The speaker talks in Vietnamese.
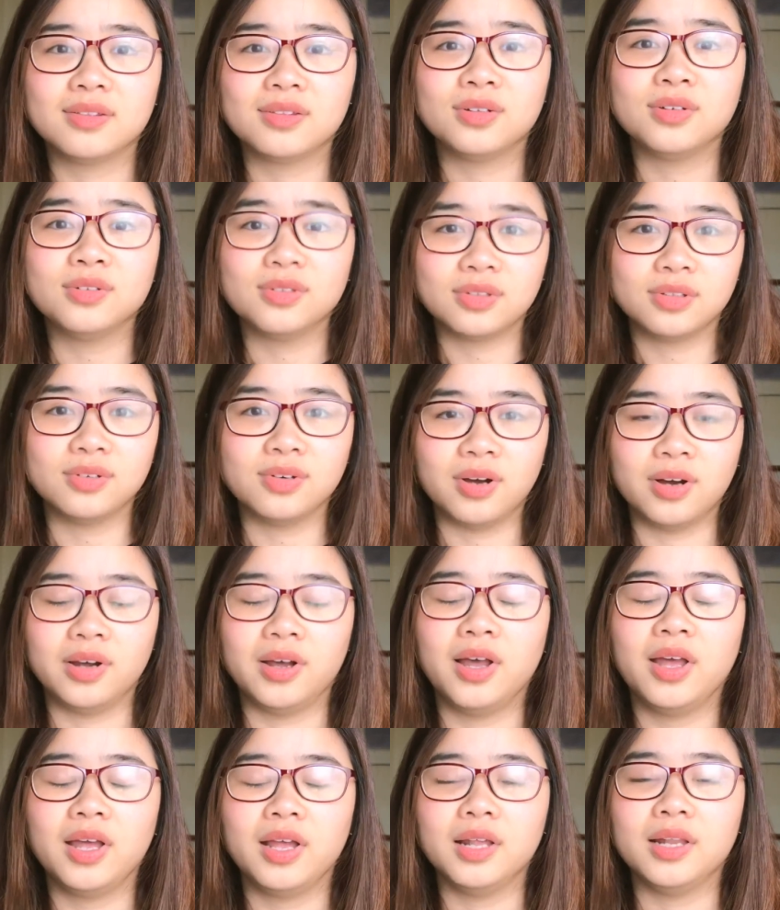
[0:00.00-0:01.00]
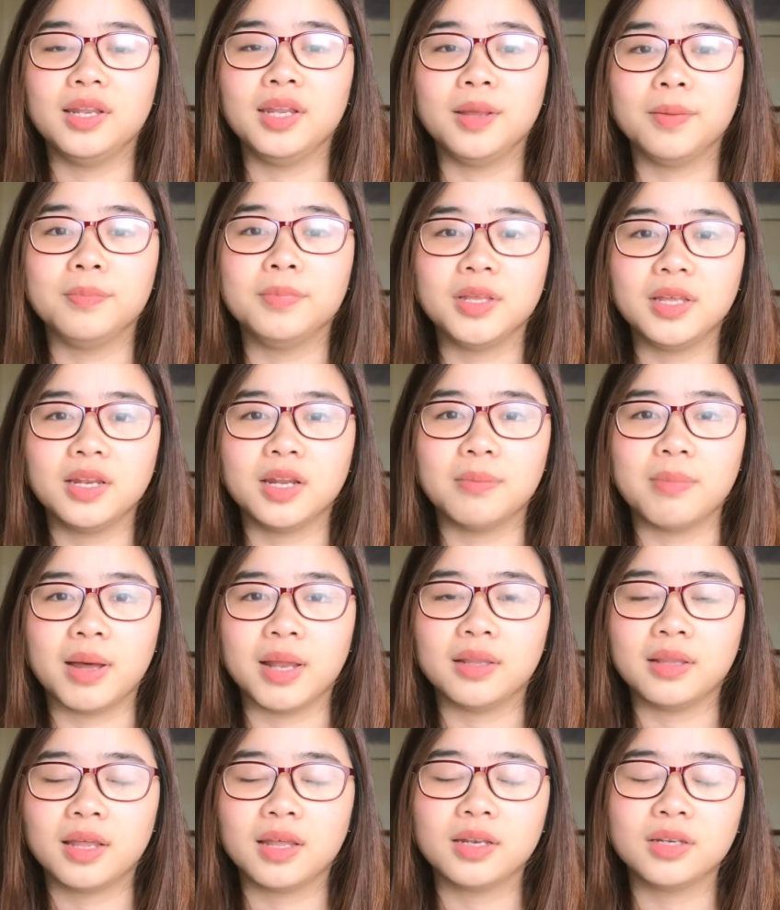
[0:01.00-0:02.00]
tư tưởng, niềm tin ở
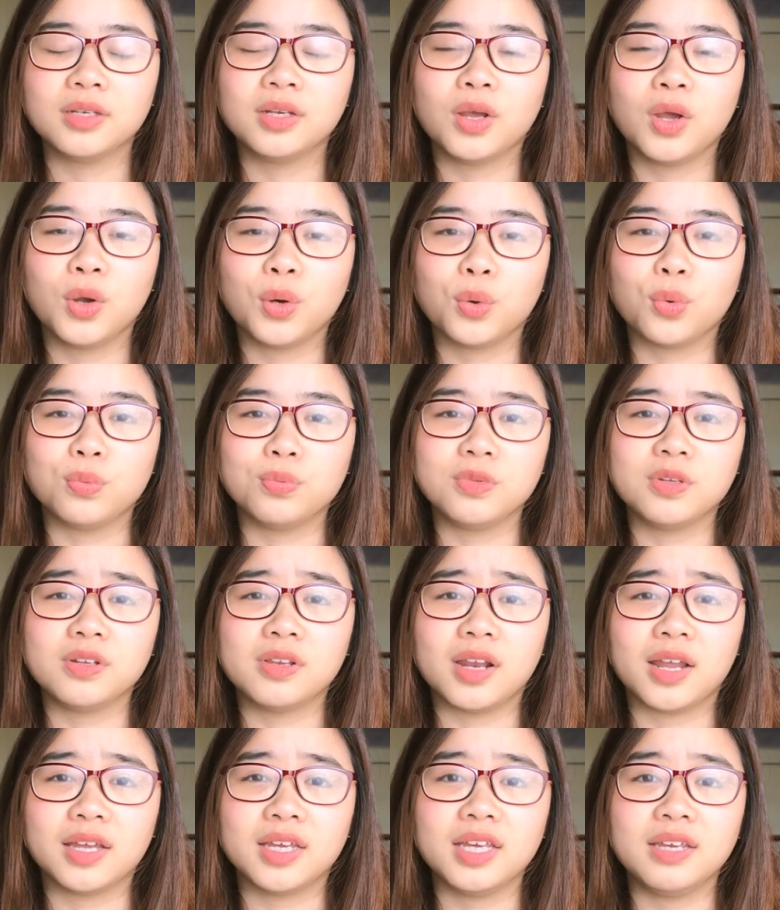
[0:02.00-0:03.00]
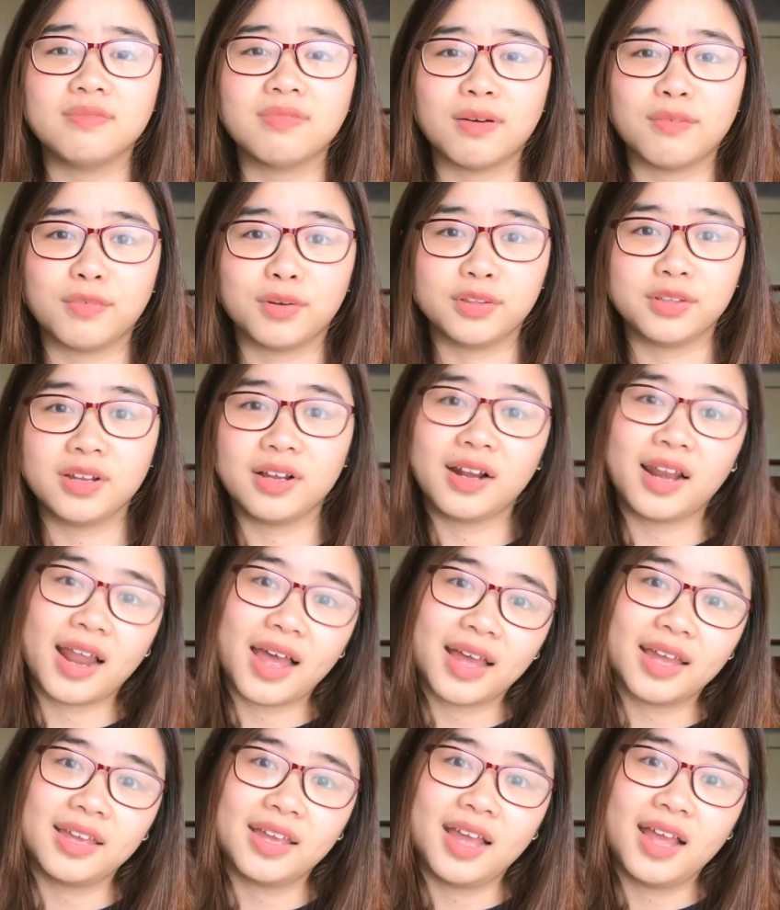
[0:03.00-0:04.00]
bản thân cũng như là hy vọng vào tương
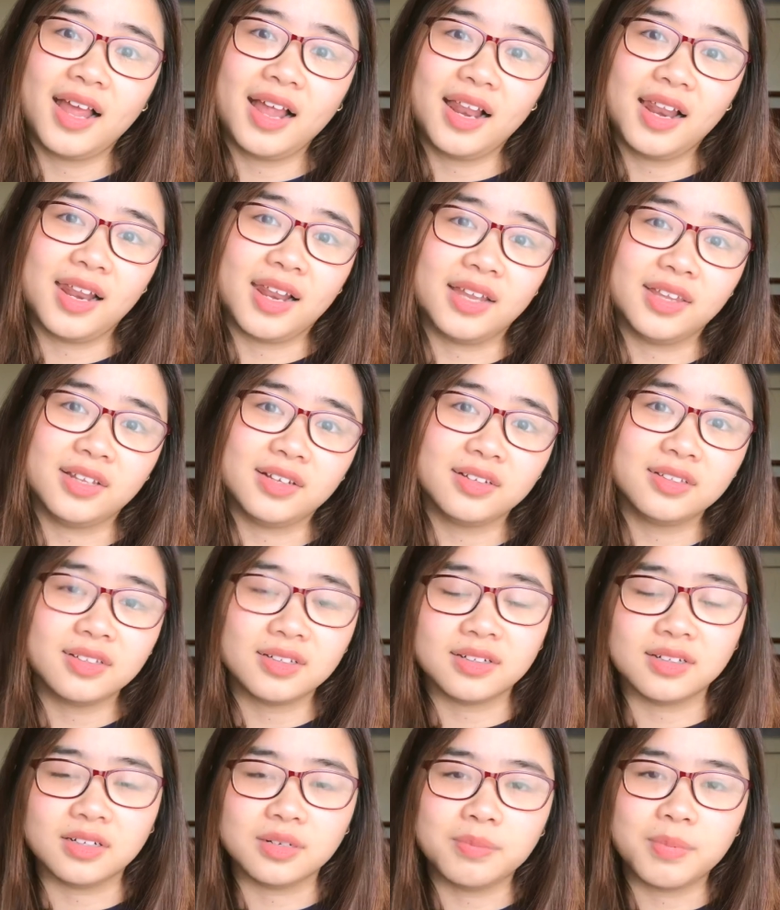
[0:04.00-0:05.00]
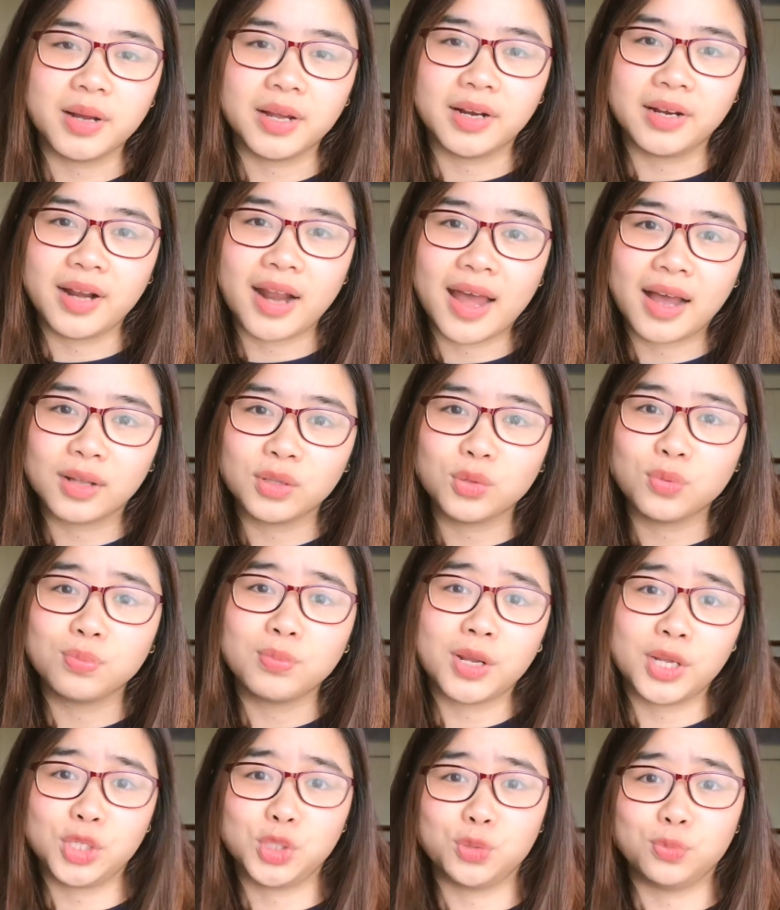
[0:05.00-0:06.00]
lai là những thứ mà đang thúc
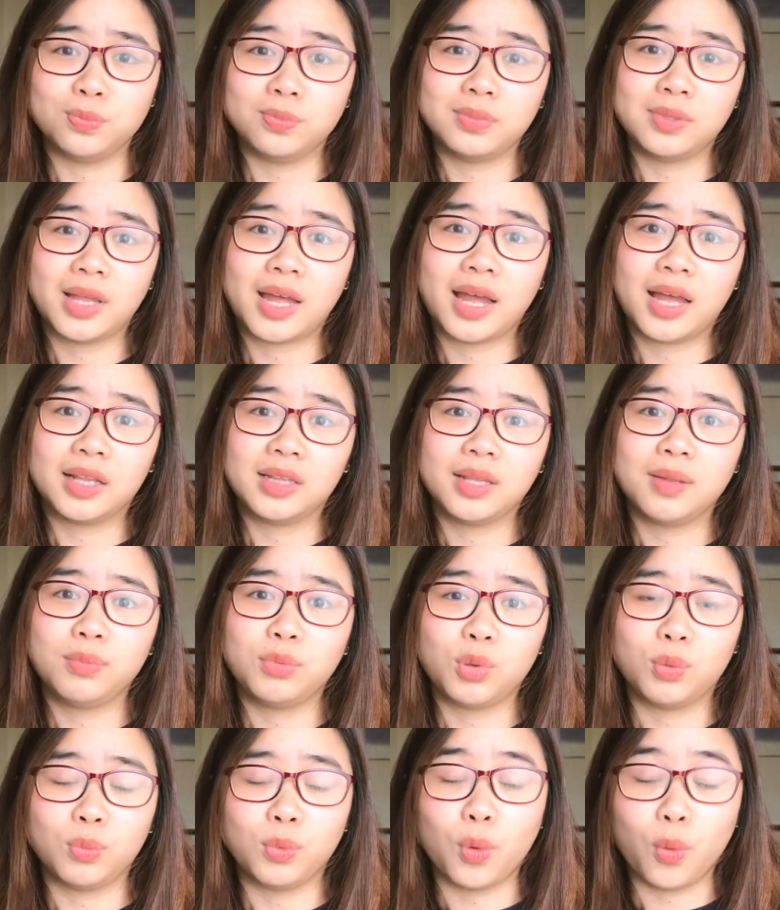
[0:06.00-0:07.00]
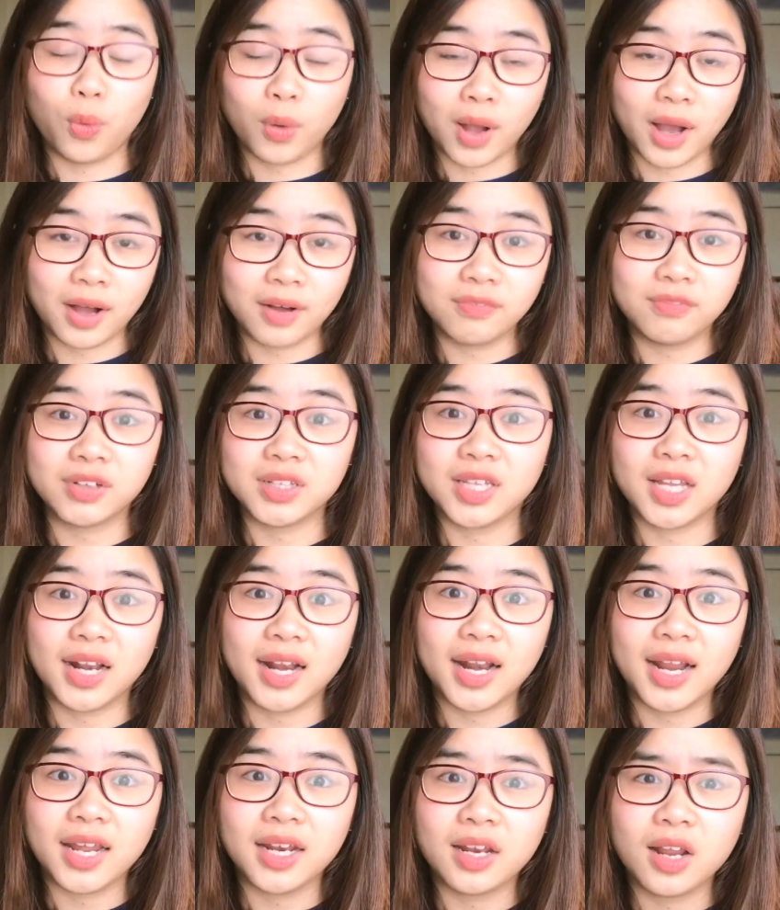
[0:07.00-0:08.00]
đẩy chúng ta tiếp tục cố gắng và
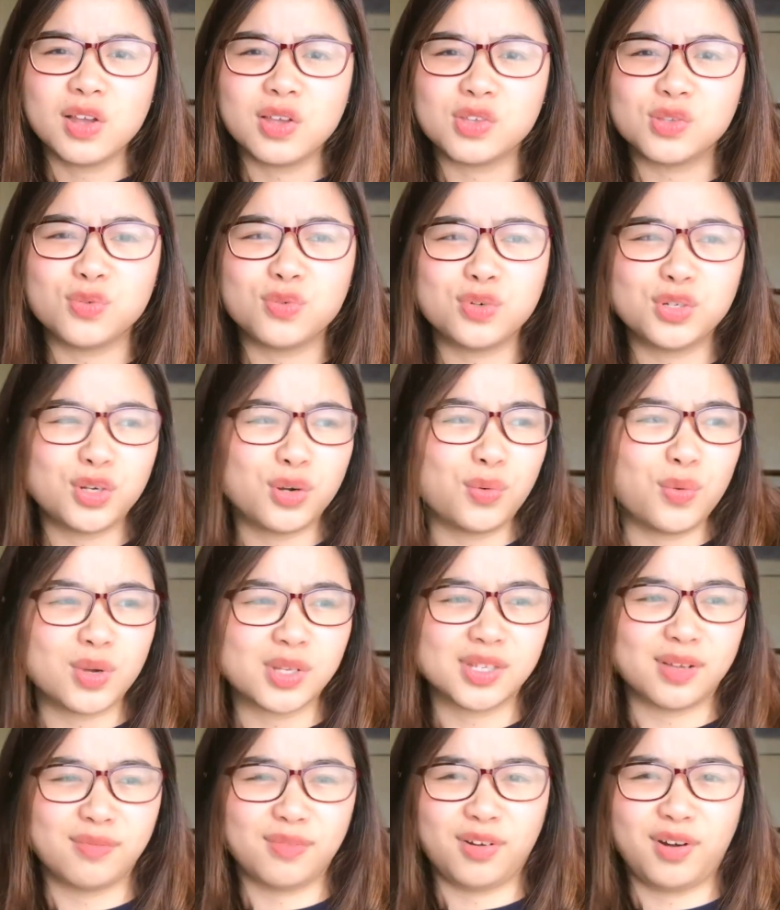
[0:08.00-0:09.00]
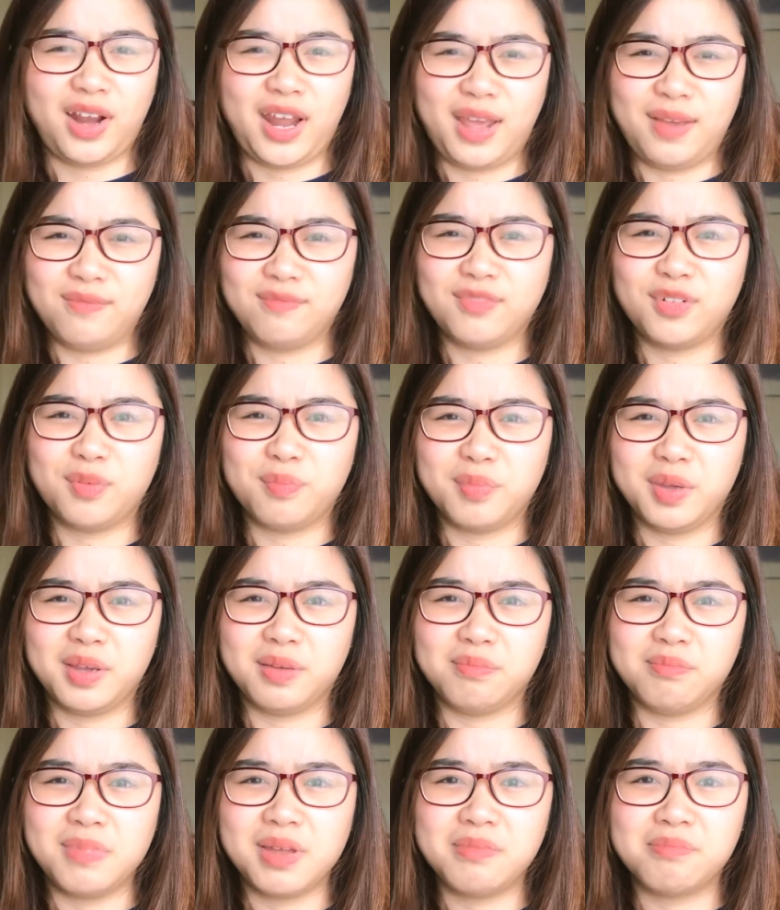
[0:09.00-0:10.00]
tiến lên, dù cho cuộc sống còn ném vào
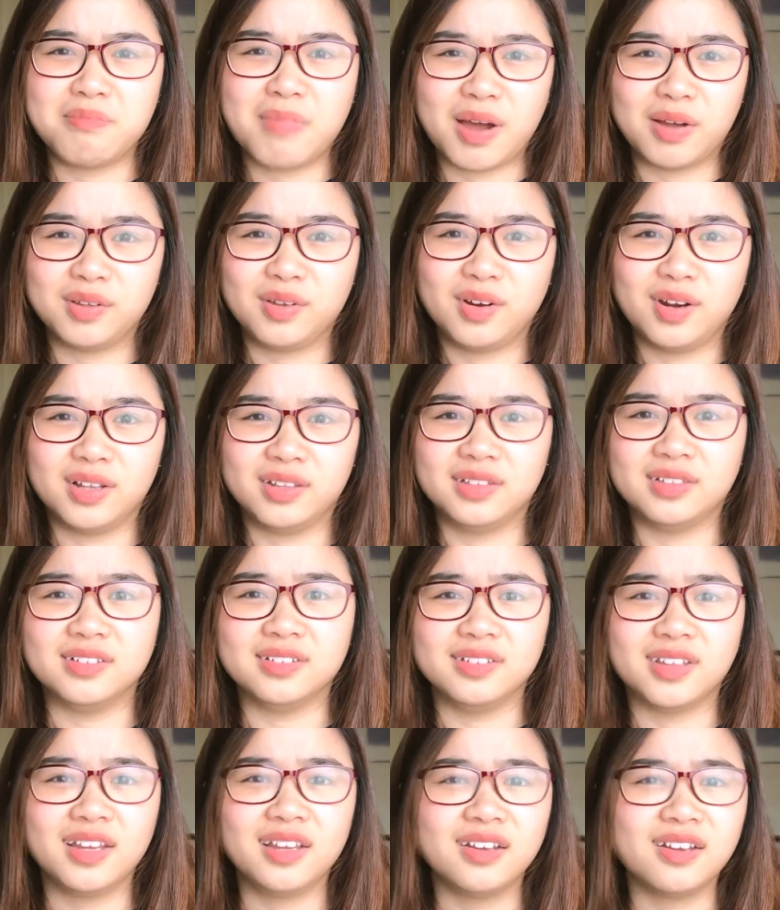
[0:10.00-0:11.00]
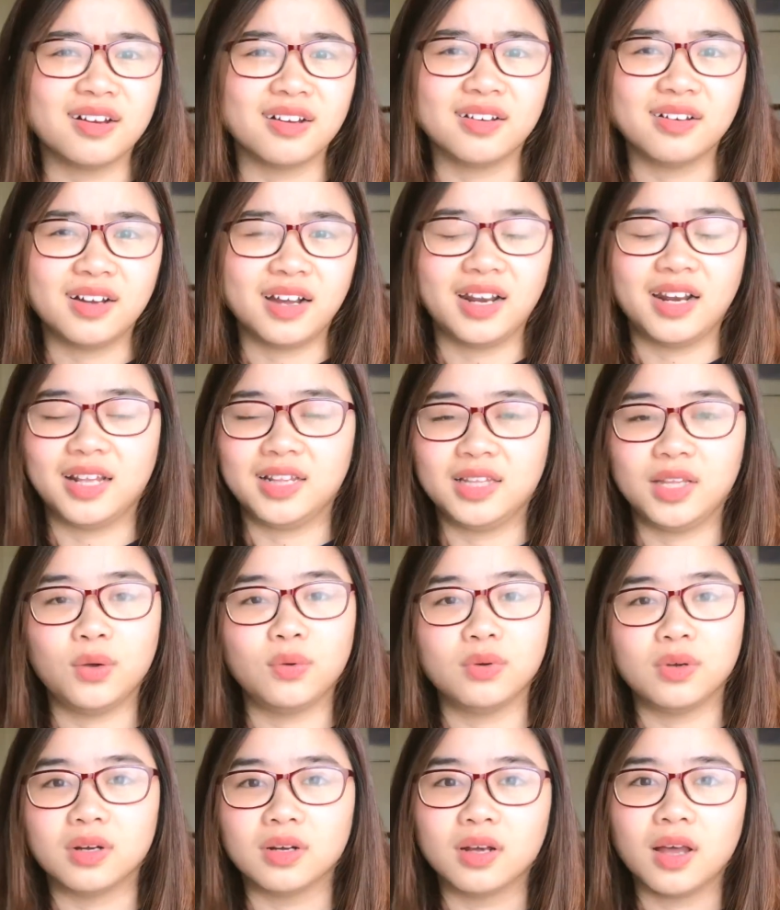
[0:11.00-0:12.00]
mình biết bao nhiêu là thứ tích cực hay là
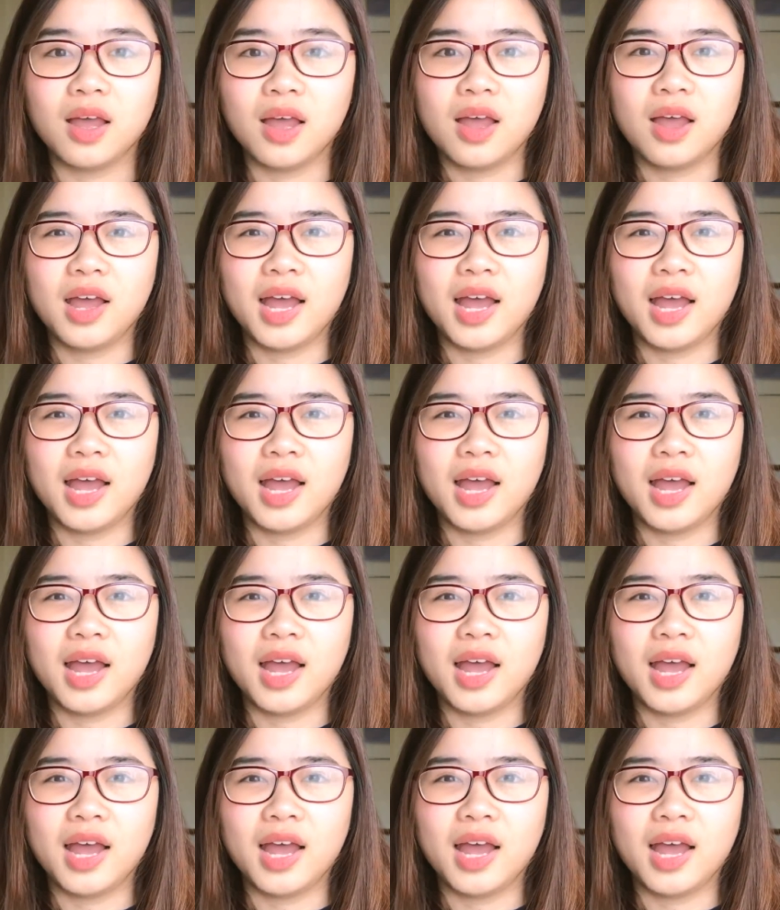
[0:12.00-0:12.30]
tiêu cực,